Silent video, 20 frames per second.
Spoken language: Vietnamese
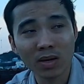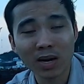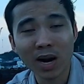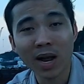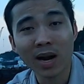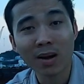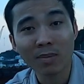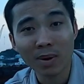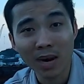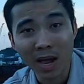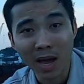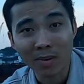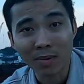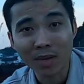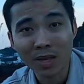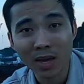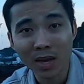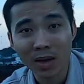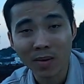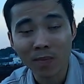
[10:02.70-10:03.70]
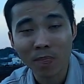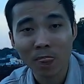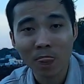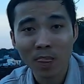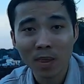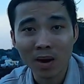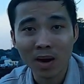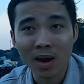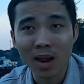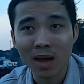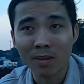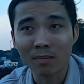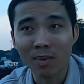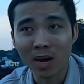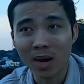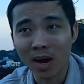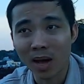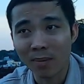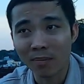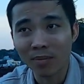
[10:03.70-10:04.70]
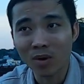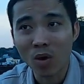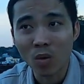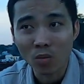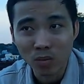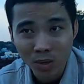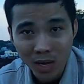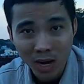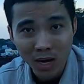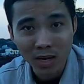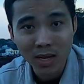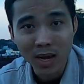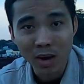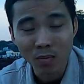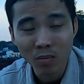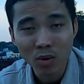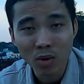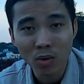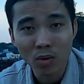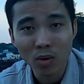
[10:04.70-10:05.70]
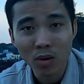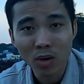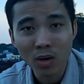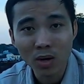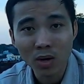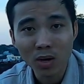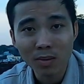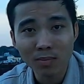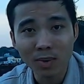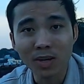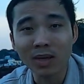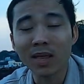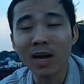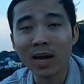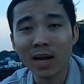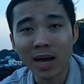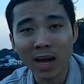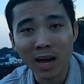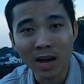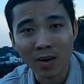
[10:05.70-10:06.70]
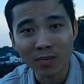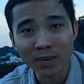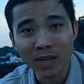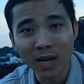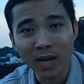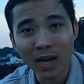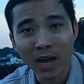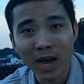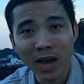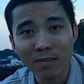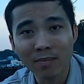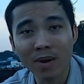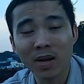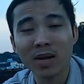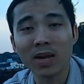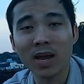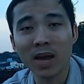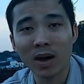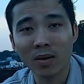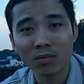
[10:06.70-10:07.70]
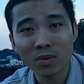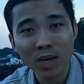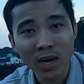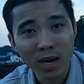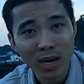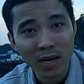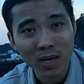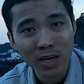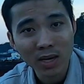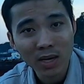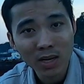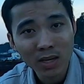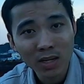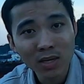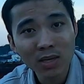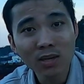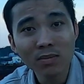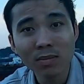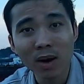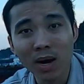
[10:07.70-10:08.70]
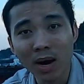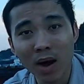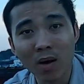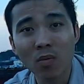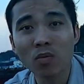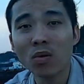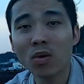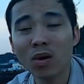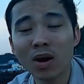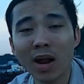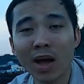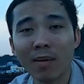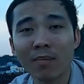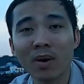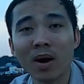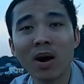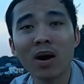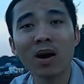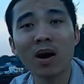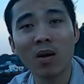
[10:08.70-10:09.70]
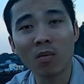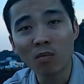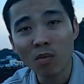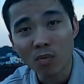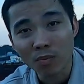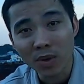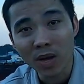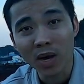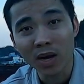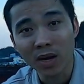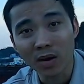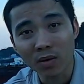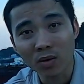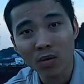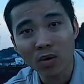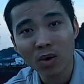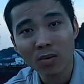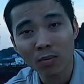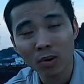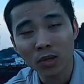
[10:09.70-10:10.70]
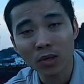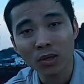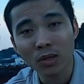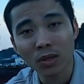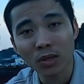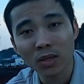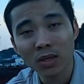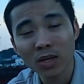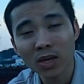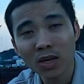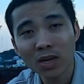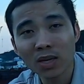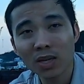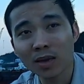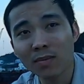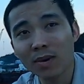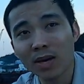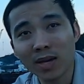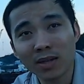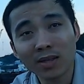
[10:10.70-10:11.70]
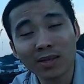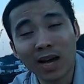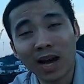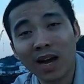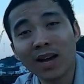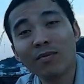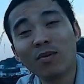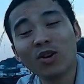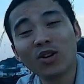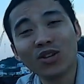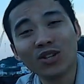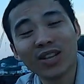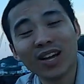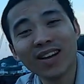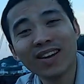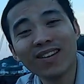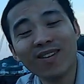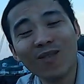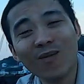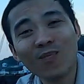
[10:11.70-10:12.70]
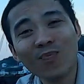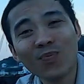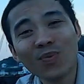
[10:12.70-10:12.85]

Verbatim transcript: ra đây mình làm á nha là mình làm cùng giờ với ổng luôn mình tăng ca ổng tăng ca mình về ổng về chứ mình không có làm hơn ổng một giờ nào luôn á mọi người nhưng mà hiện tại mọi người thấy không